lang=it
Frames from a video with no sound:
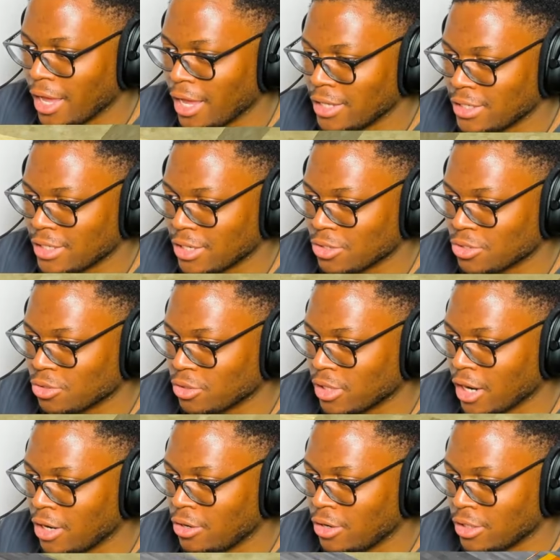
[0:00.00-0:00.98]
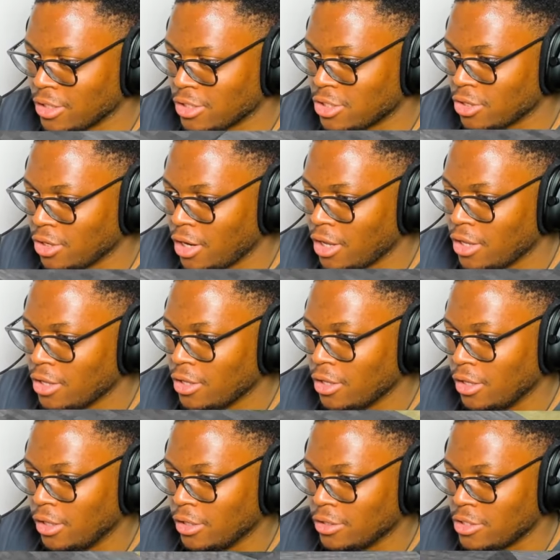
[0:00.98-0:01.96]
yeah, si stanno scontrando. Attenzione.
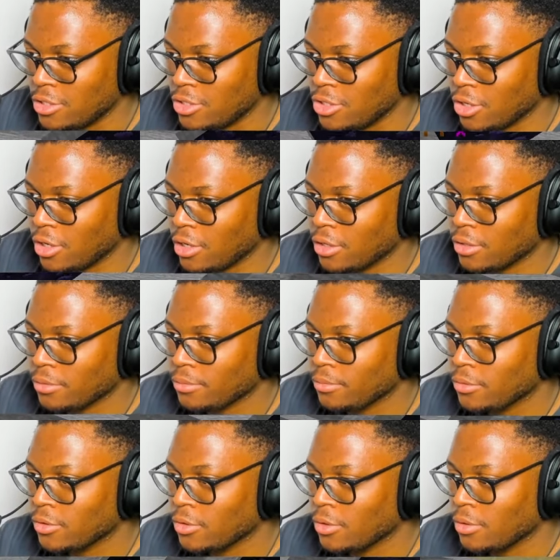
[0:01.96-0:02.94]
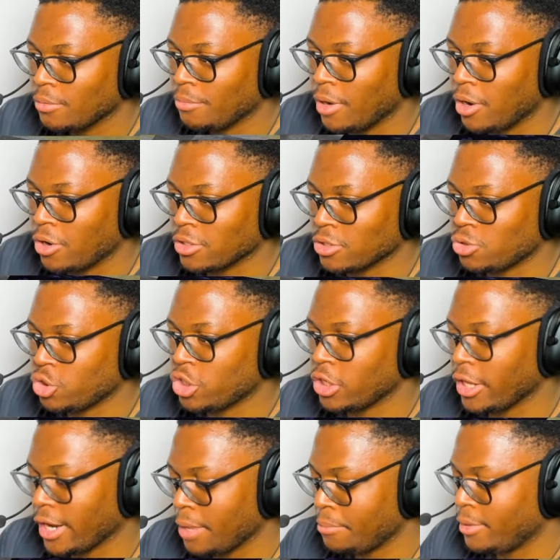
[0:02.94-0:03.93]
Attenzione. Ma cosa
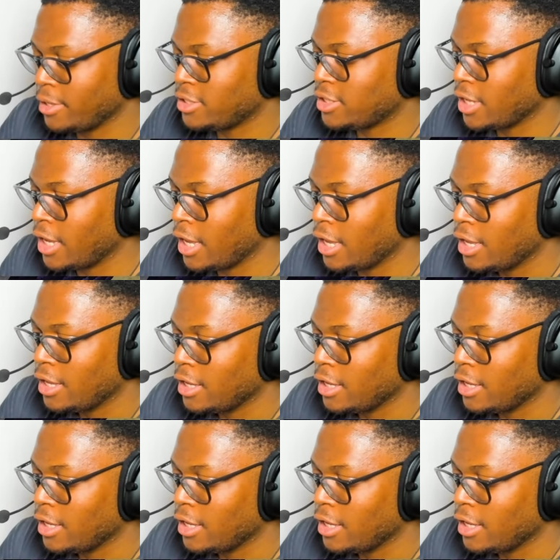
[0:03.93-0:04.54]
succederebbe se